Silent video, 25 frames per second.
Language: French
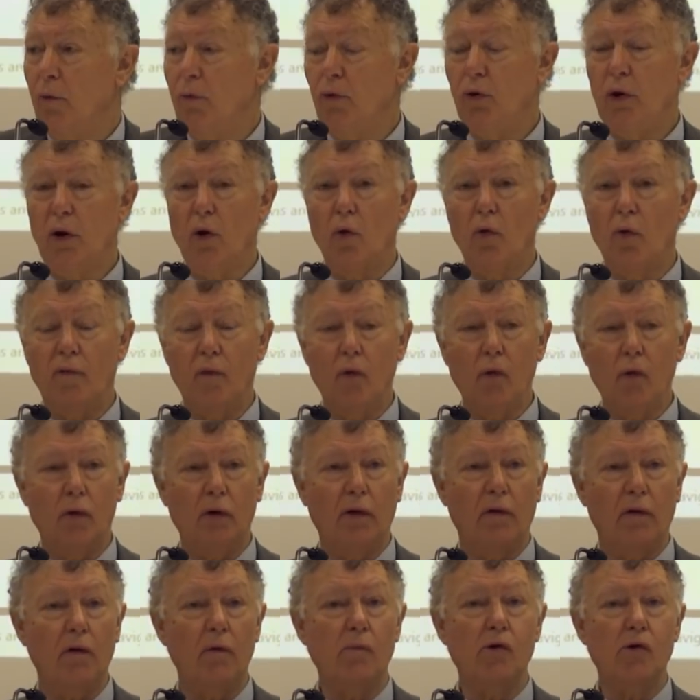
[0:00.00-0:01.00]
Et on peut dire au fond
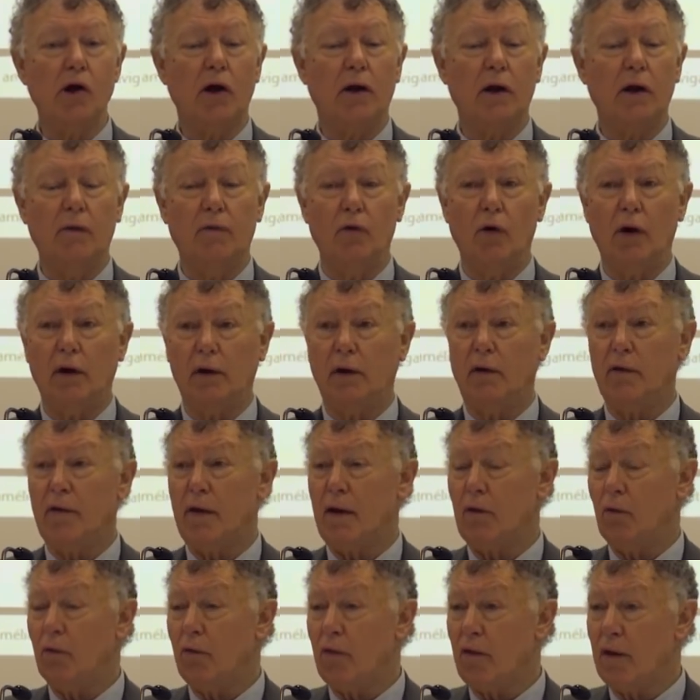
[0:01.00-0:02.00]
que les objectifs de l'article
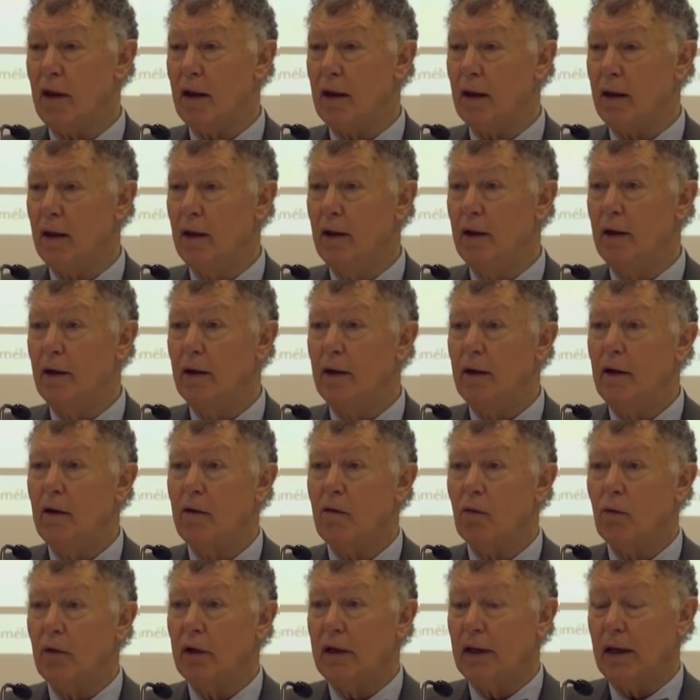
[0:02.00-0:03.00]
55,
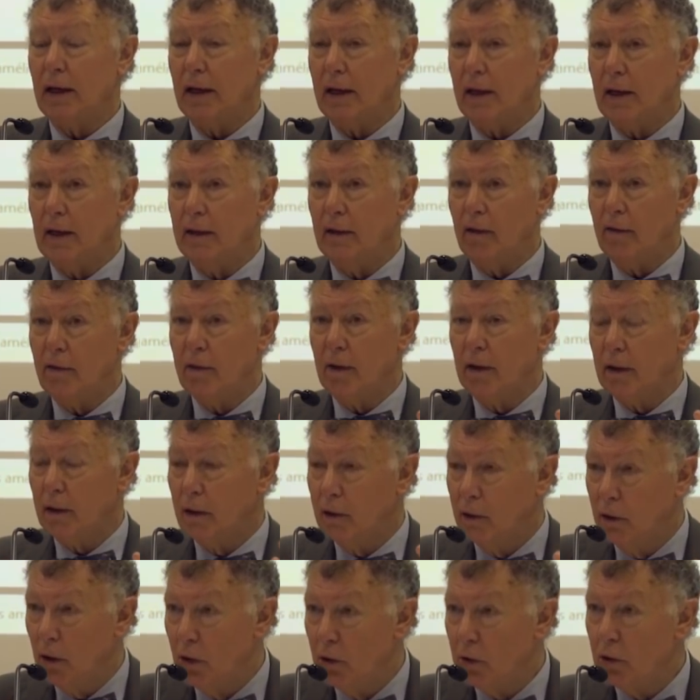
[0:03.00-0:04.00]
ils ont été
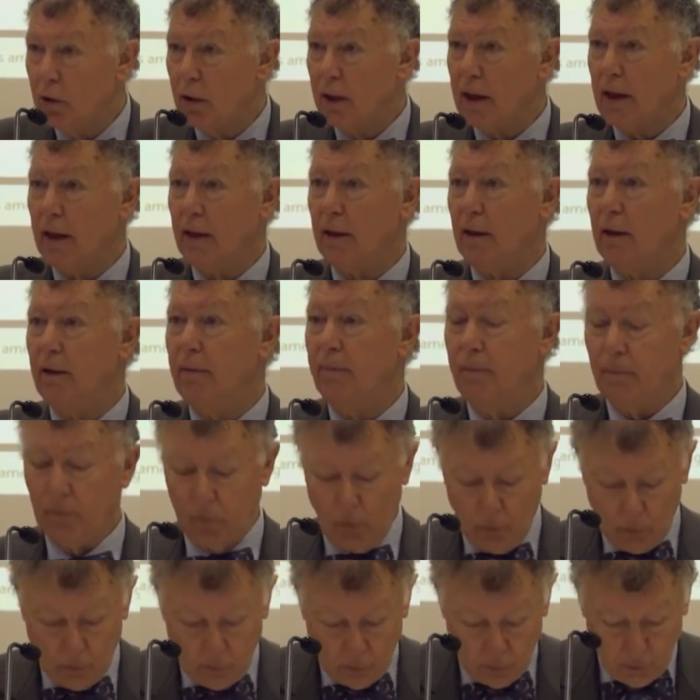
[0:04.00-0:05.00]
réalisés dans le cadre
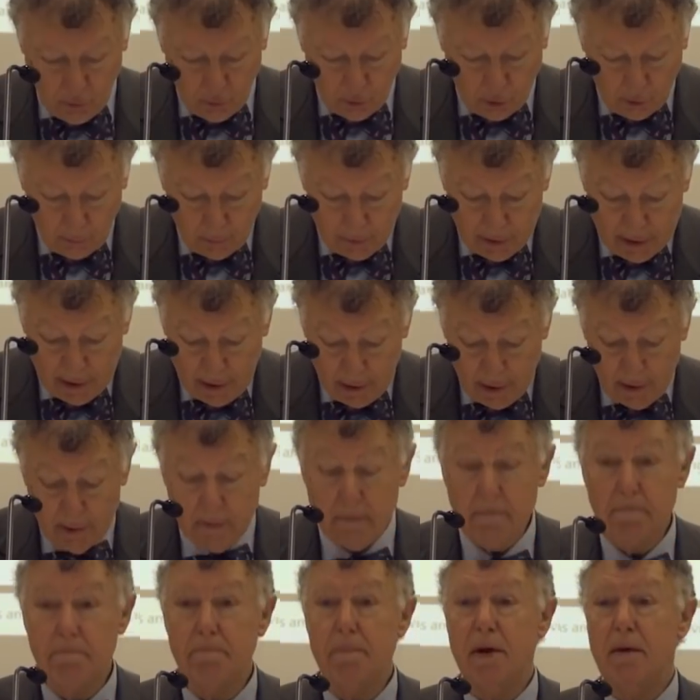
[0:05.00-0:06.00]
de l'Union européenne,
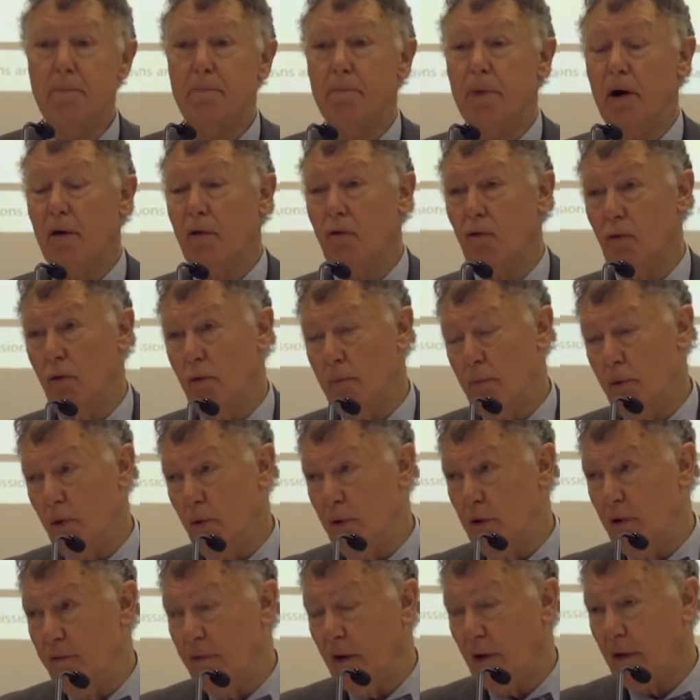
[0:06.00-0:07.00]
mais pas sur le
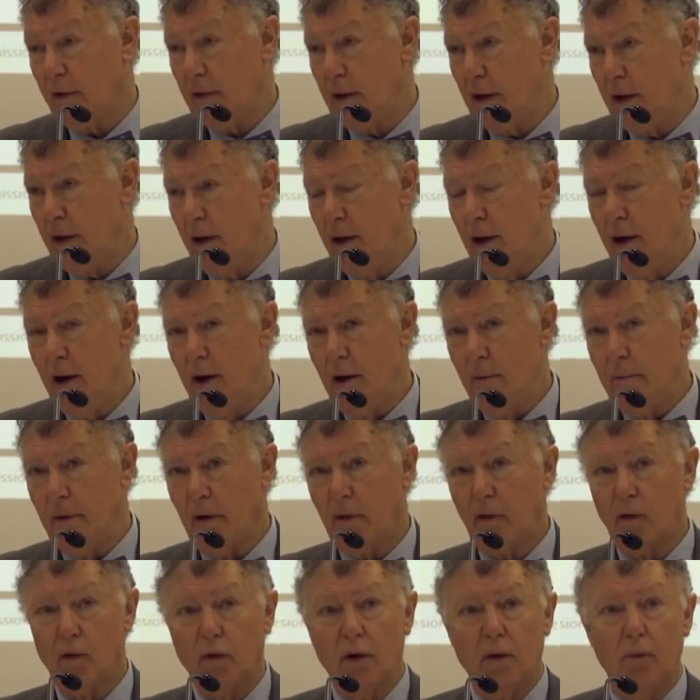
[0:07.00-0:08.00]
plan universel,
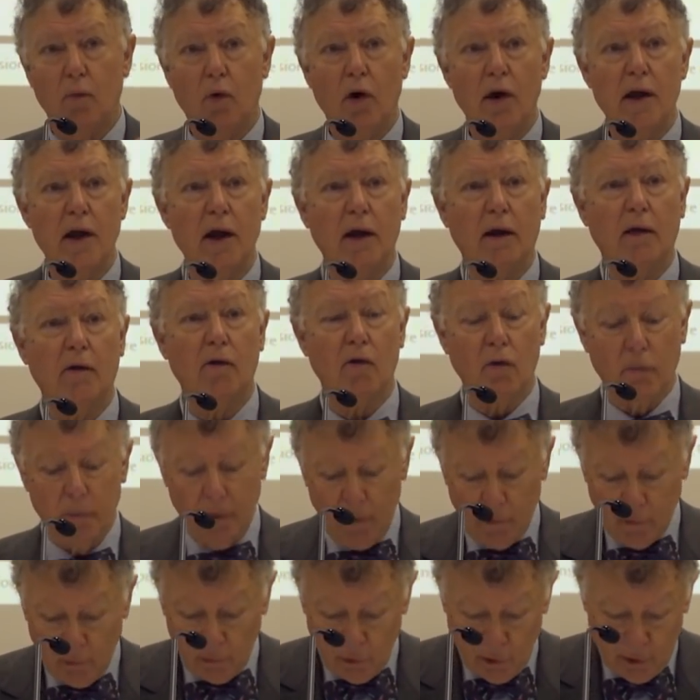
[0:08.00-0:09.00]
parce que les moyens qui sont
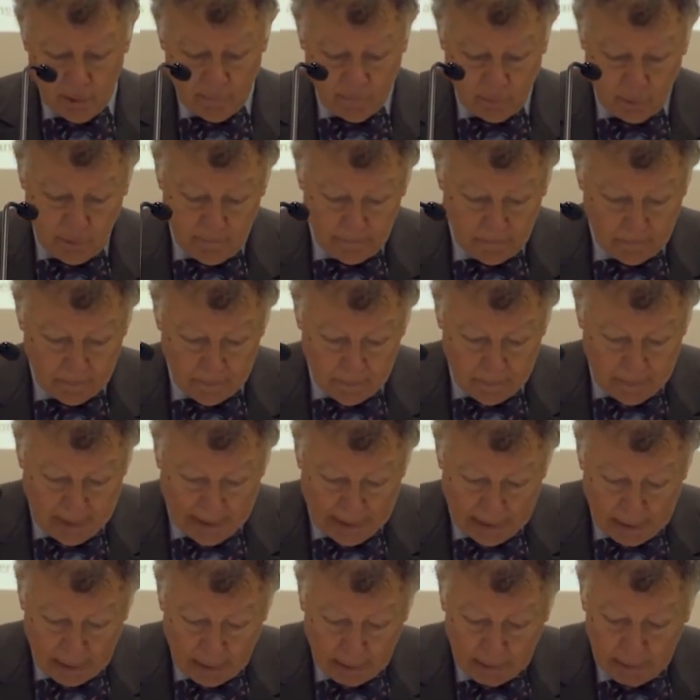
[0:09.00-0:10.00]
mis en œuvre
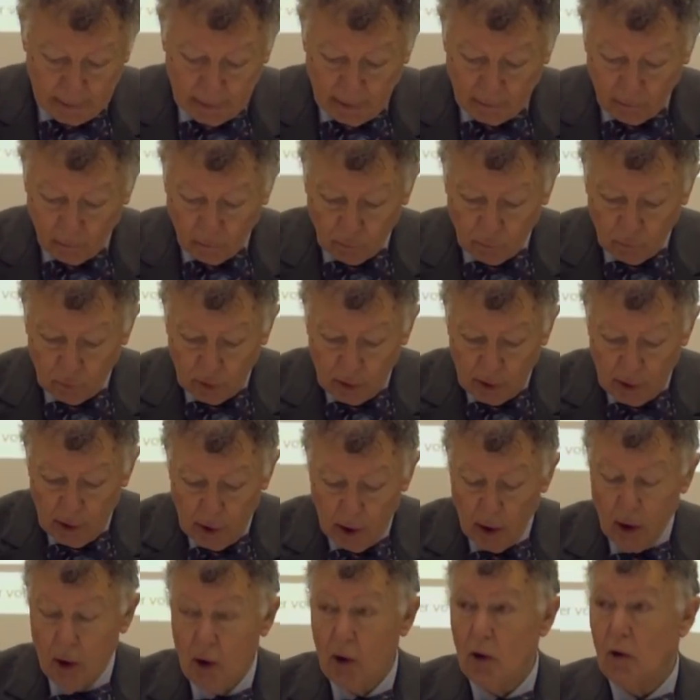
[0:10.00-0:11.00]
par les Nations
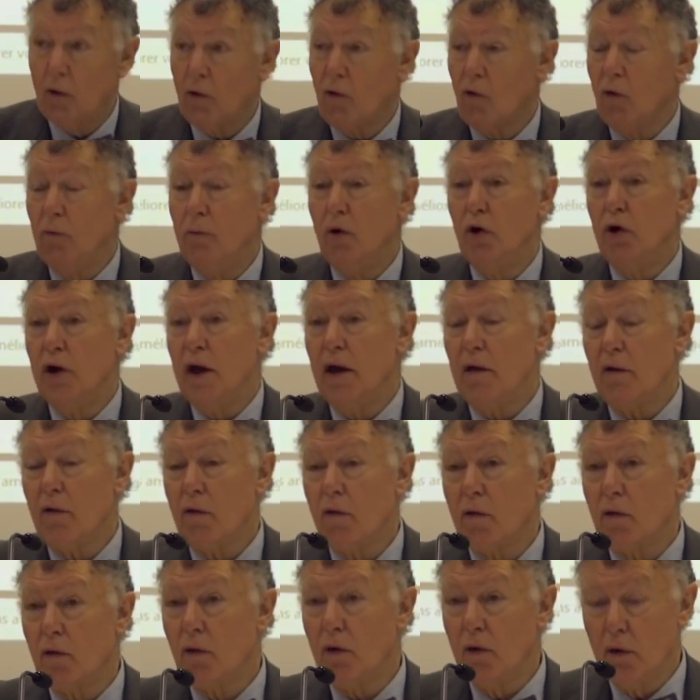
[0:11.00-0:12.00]
unies sont
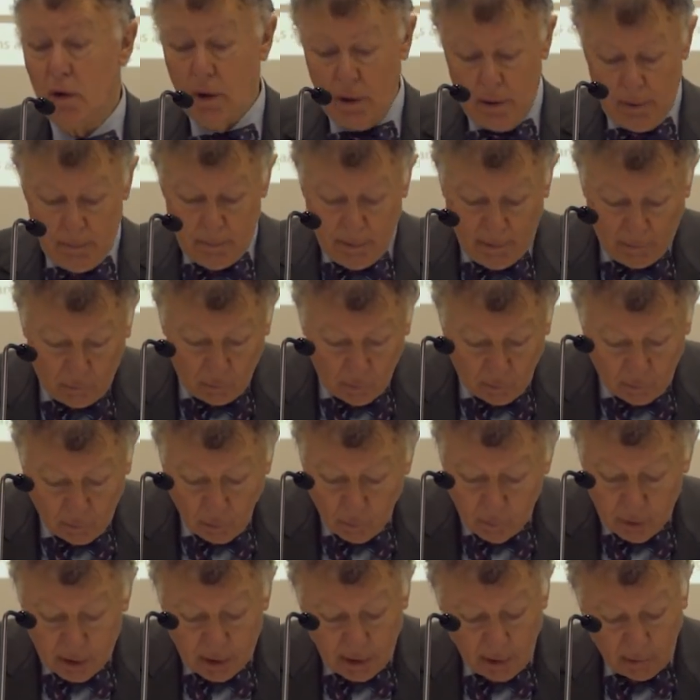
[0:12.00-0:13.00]
modestes, parce que
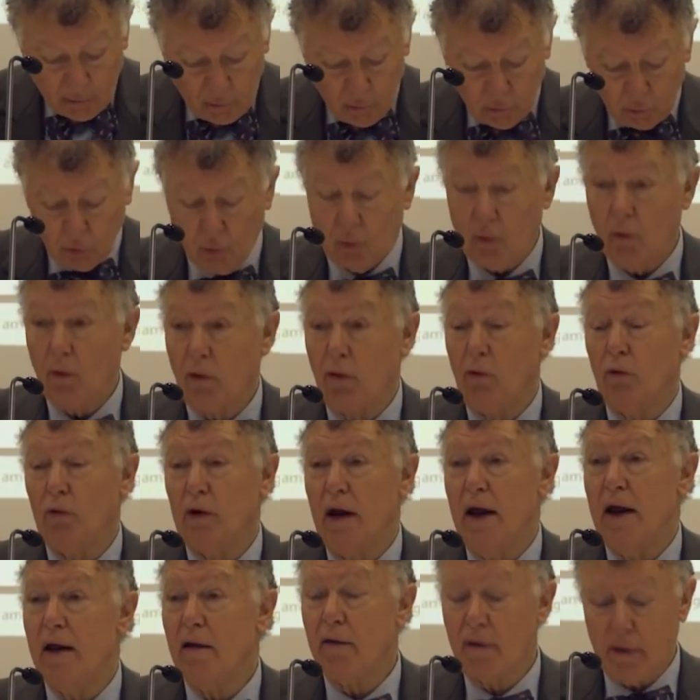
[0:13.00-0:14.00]
les obligations
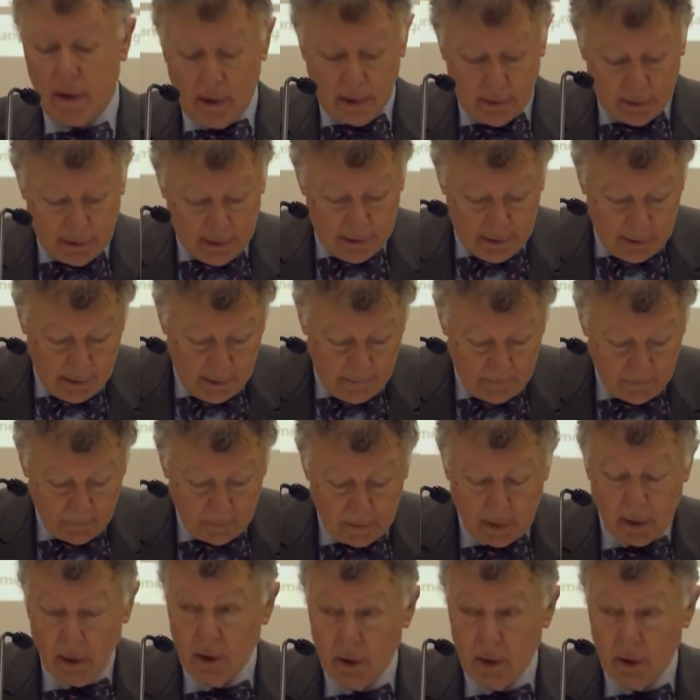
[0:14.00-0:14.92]
sont incertaines,